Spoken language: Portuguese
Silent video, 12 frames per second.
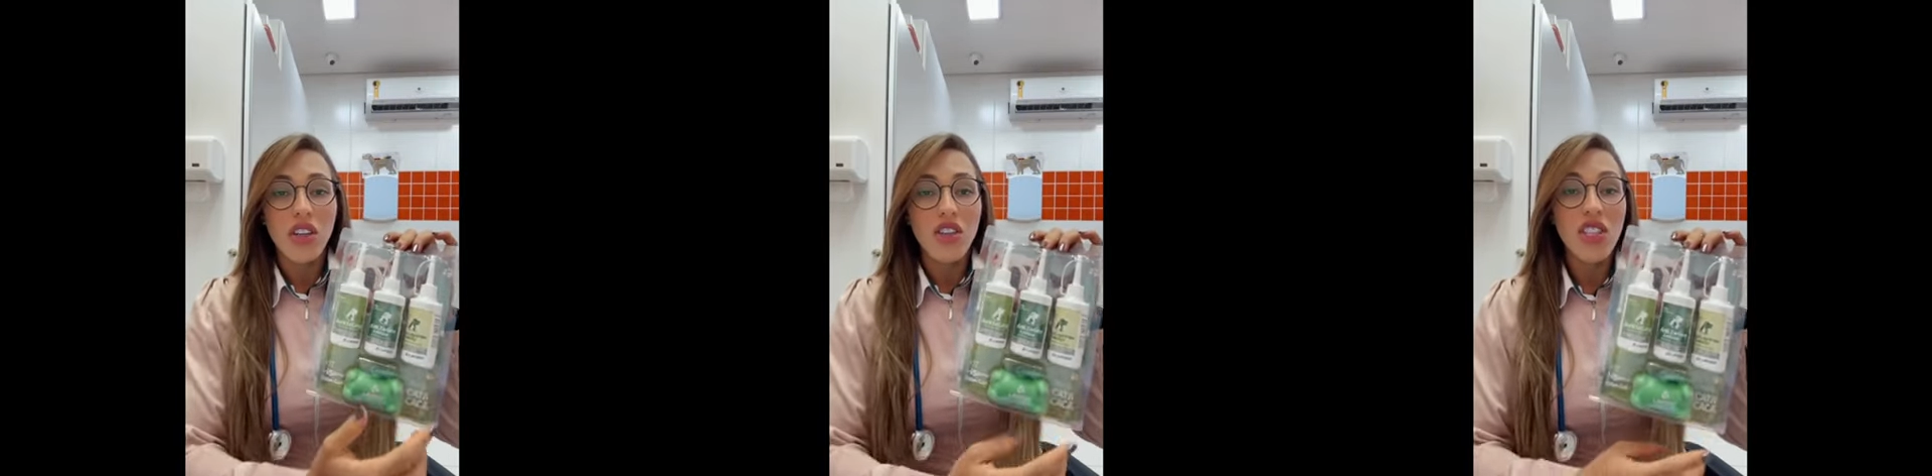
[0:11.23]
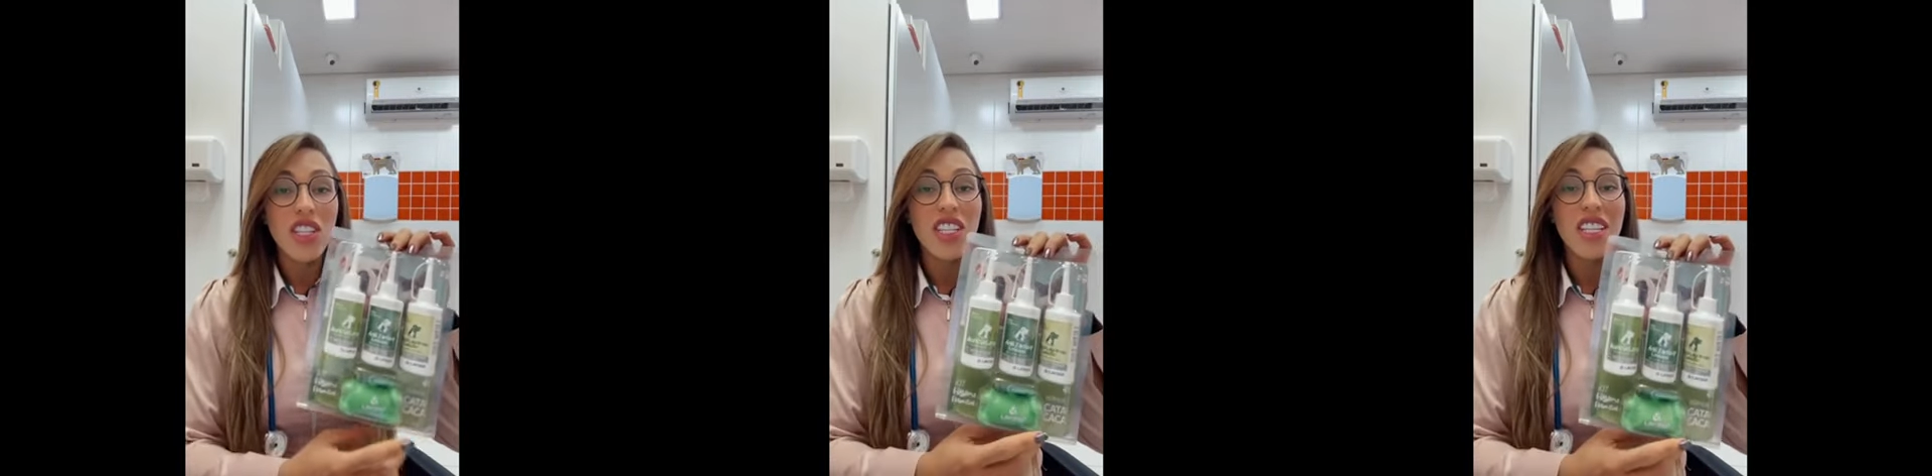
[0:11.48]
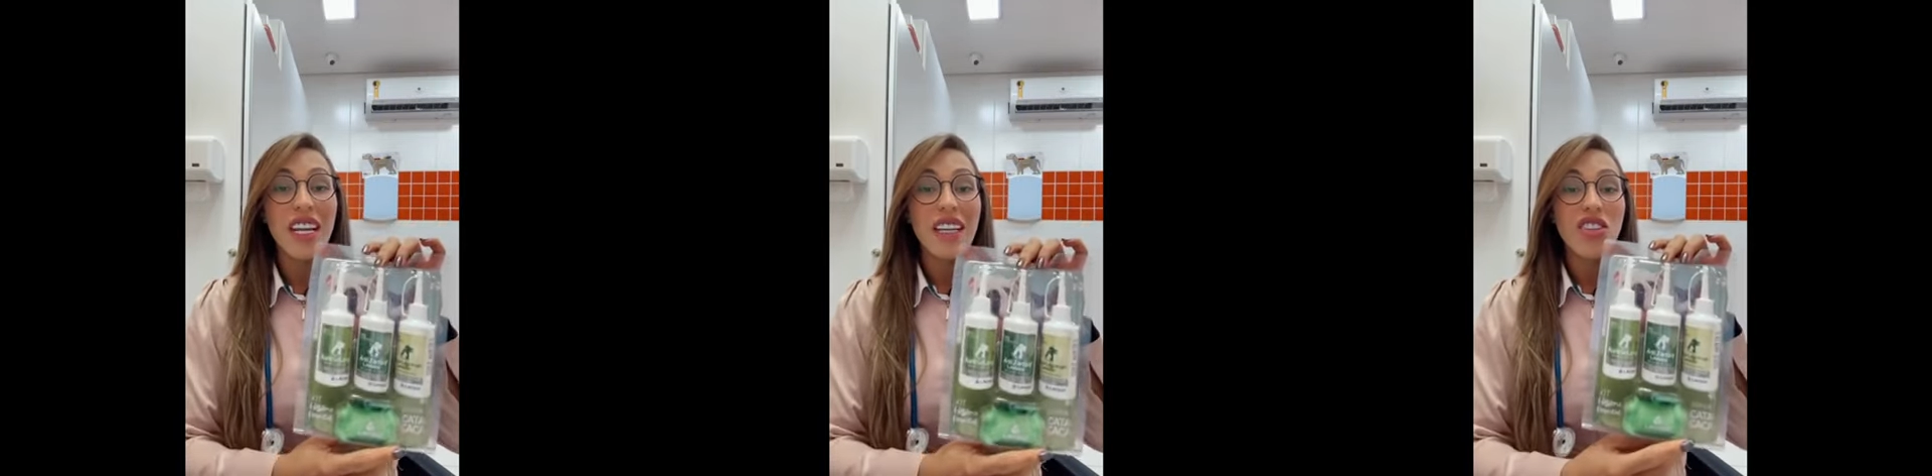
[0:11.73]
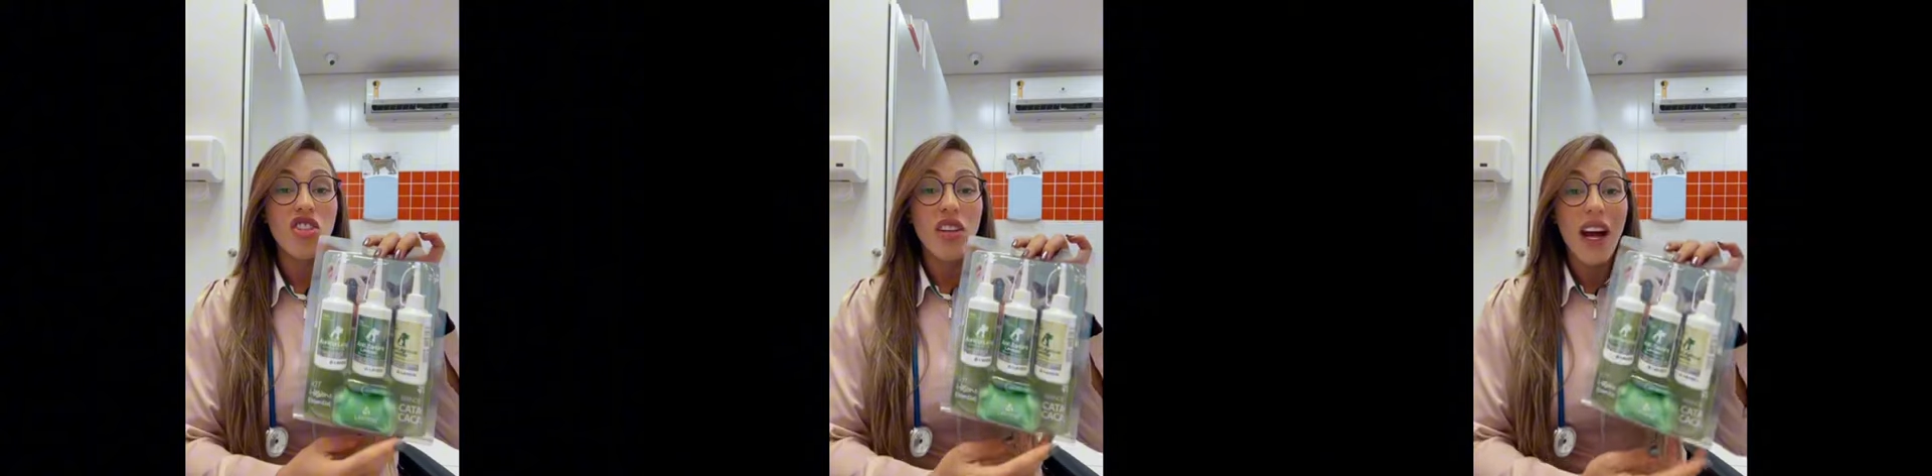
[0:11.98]
de
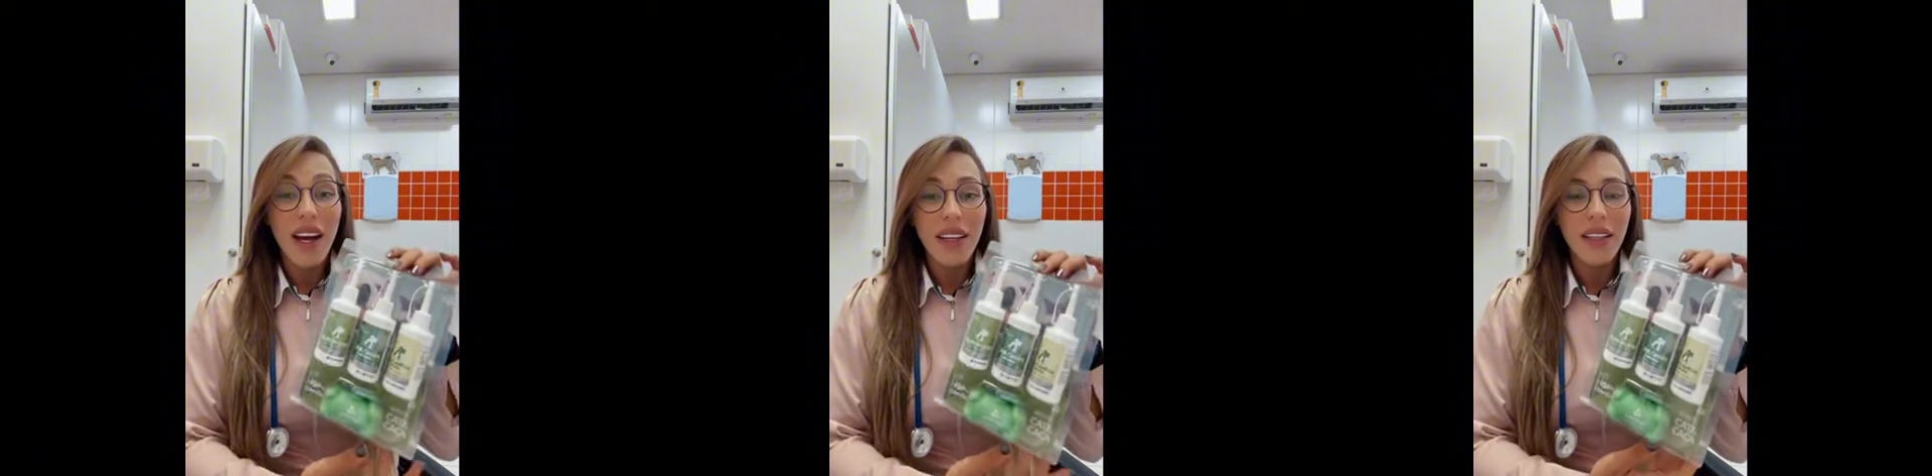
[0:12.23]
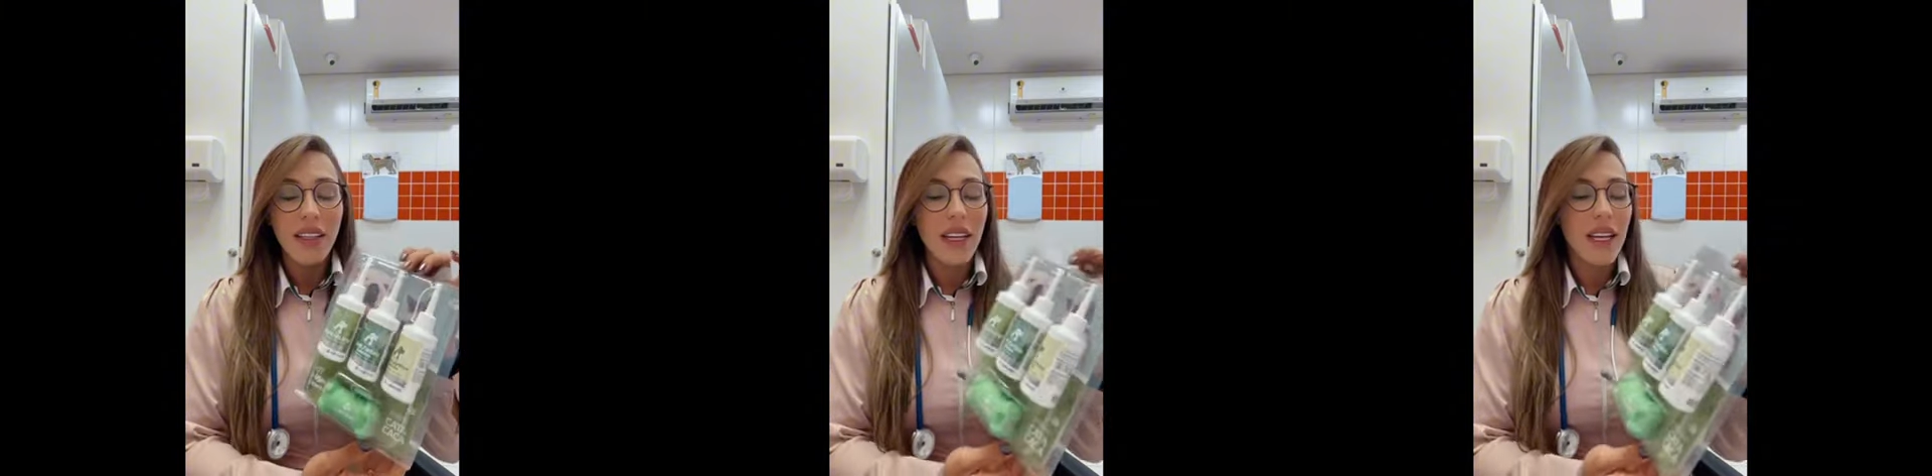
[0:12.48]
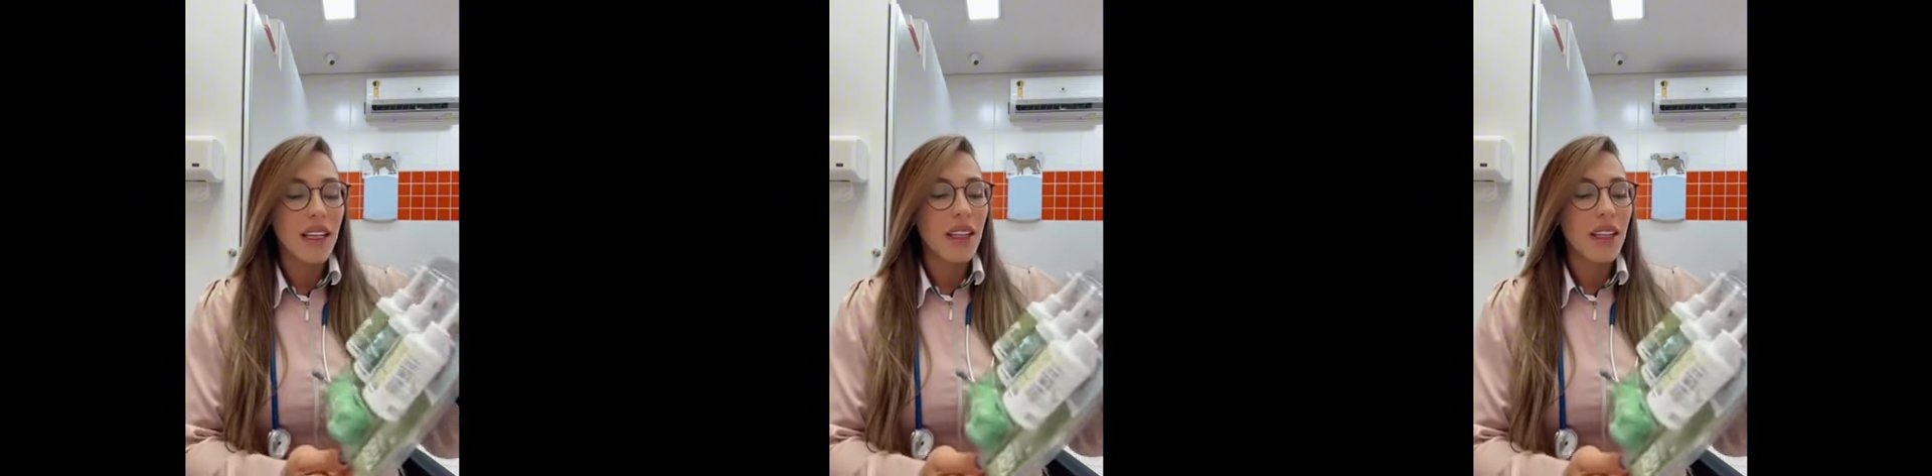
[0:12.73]
higiene diária, né?